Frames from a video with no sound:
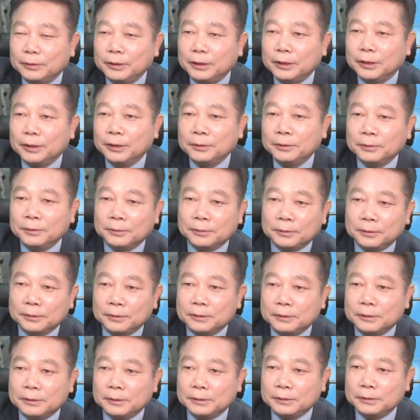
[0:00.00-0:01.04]
이런
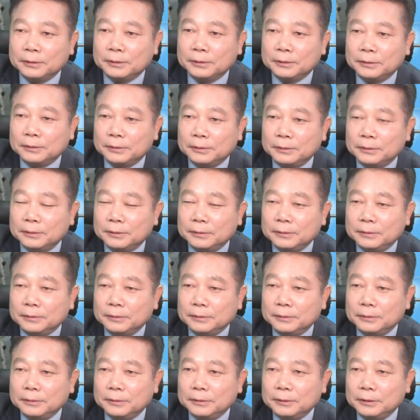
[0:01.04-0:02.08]
그
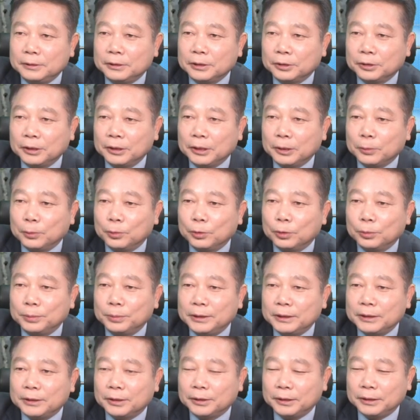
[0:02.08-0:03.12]
전기 공급
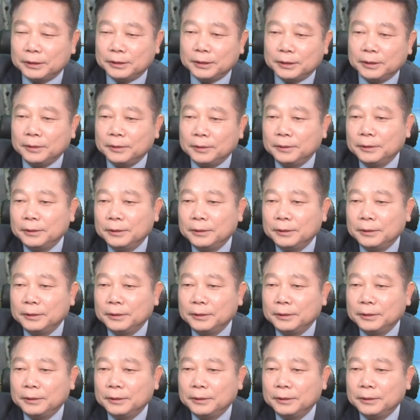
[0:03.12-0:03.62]
시설이죠.